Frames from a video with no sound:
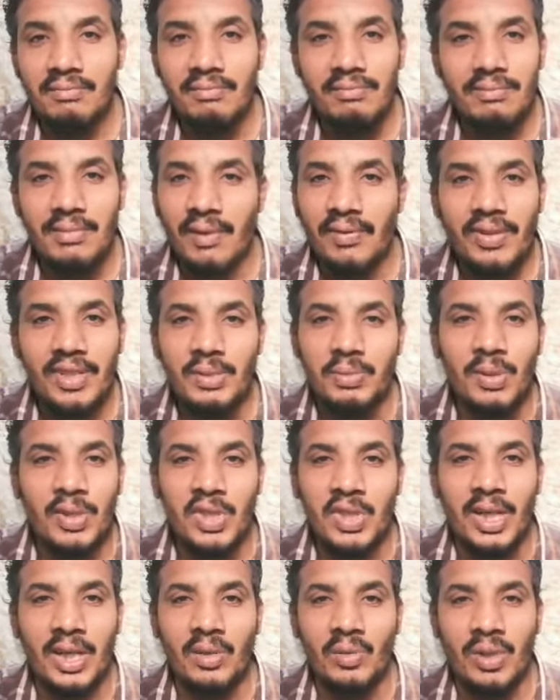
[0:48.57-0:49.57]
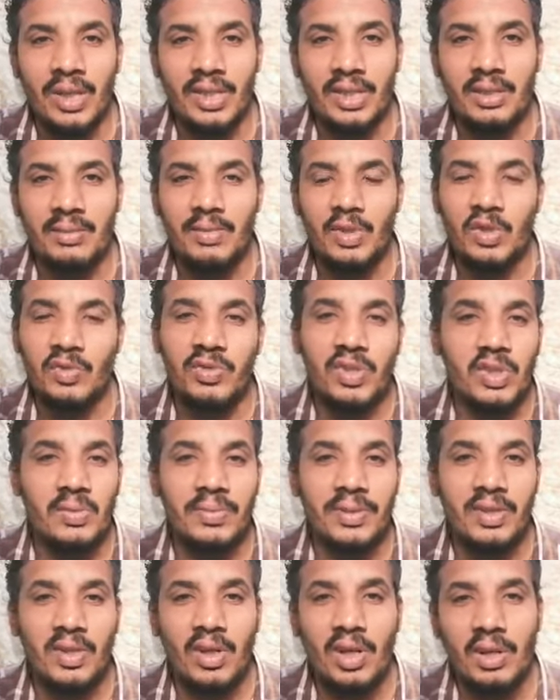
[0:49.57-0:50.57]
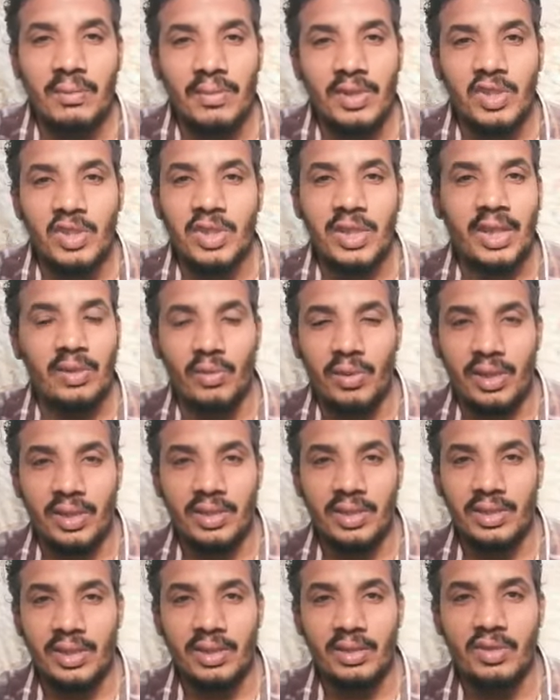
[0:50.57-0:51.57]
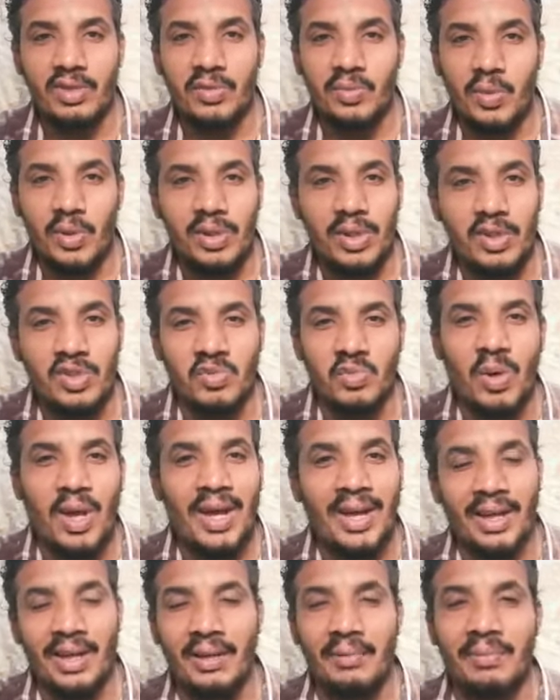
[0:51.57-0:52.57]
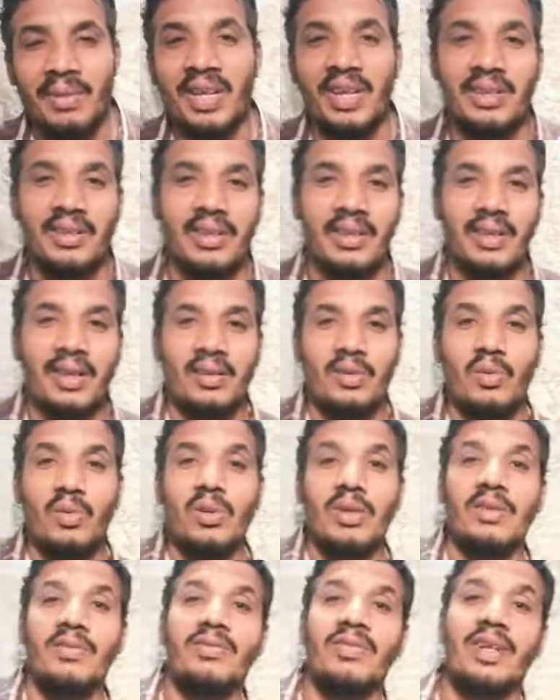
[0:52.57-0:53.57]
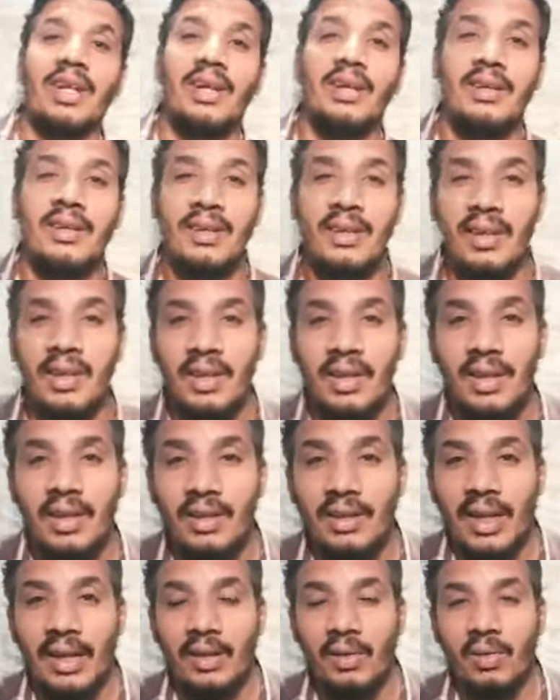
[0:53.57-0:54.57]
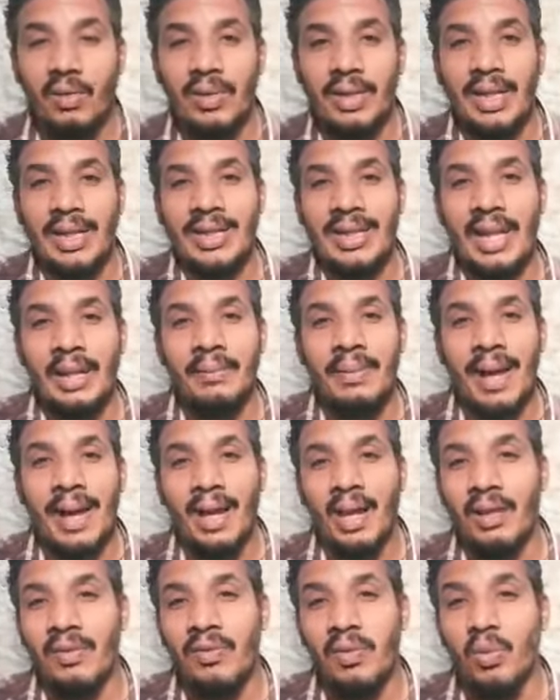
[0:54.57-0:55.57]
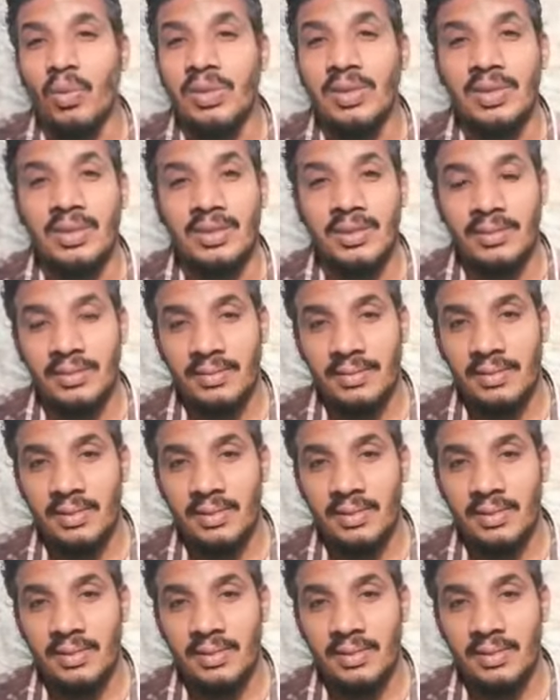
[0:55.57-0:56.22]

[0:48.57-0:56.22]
ما فيش ماتش كان وحش انا ما شفتش بصراحه ماتش كان وحش الاسبوع ده اسبوع حاجه جامده جدا يعني كل الفرق يعني كلها انتهت بحالات فوز